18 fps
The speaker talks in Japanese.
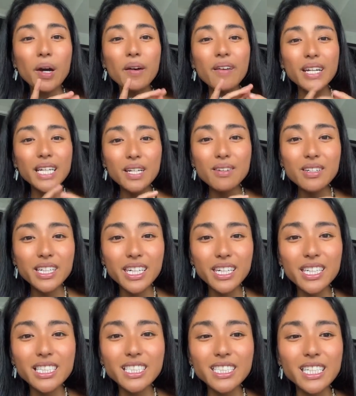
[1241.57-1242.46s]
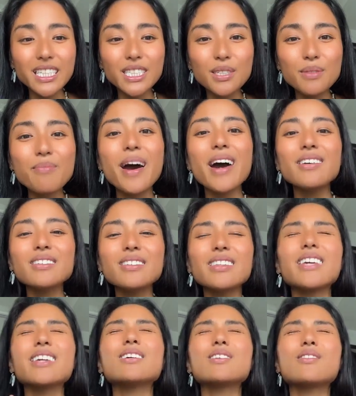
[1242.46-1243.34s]
周りを気にしてしま
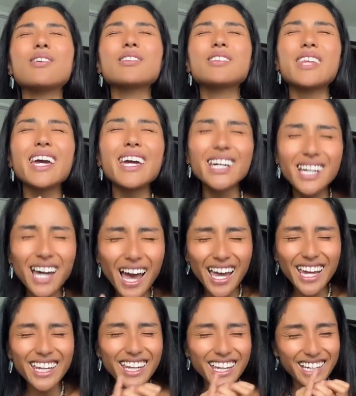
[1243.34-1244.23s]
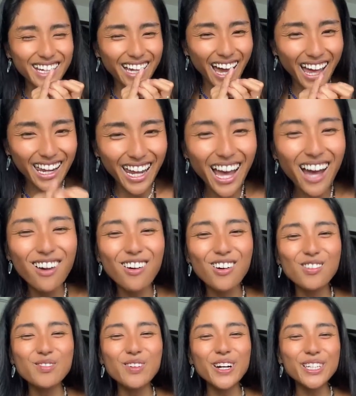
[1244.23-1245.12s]
うっていう固定概念か
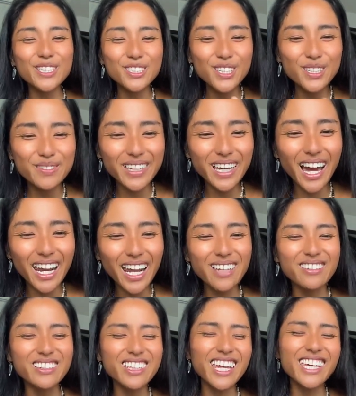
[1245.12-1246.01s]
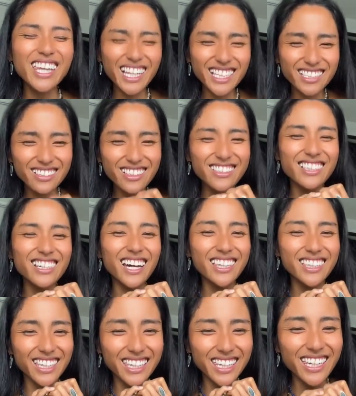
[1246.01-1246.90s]
ら思い込みから抜け出すこと
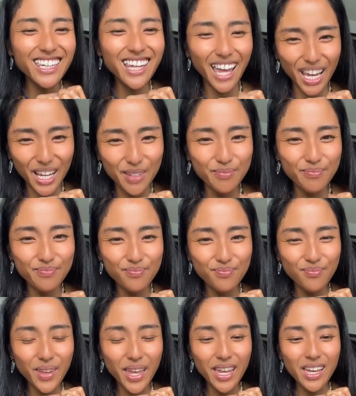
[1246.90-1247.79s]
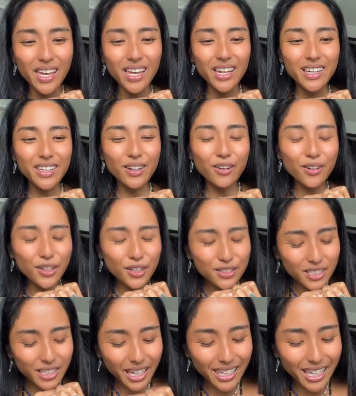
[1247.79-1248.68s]
ができない。で、こ
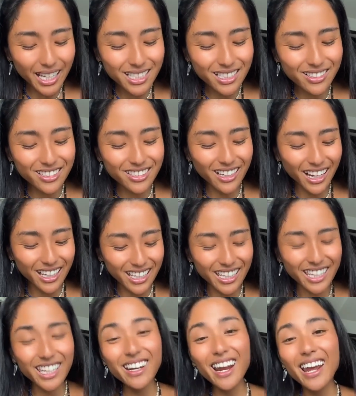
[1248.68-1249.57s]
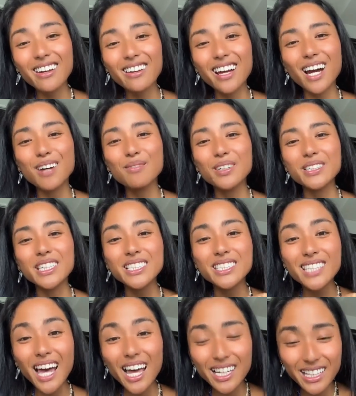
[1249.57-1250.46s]
の抜け出すことができないのがもう
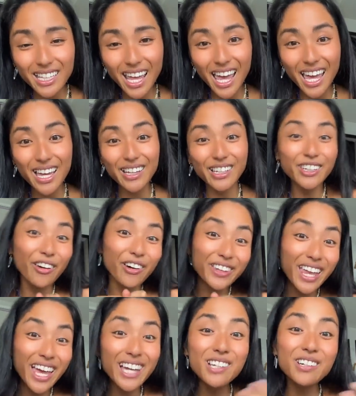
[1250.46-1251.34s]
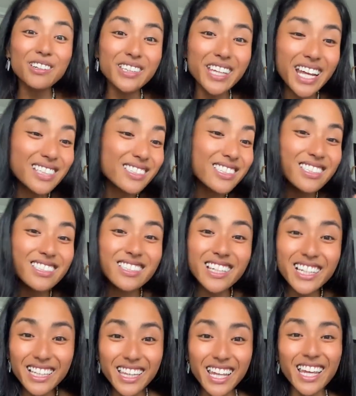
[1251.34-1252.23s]
に、さんねん、よねん、ごねん
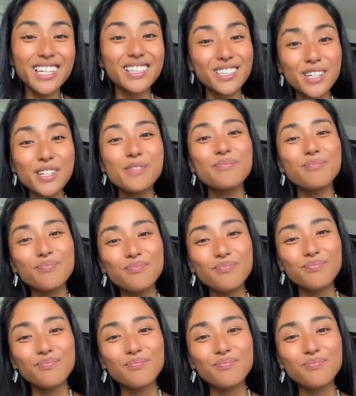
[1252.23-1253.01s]
続いている。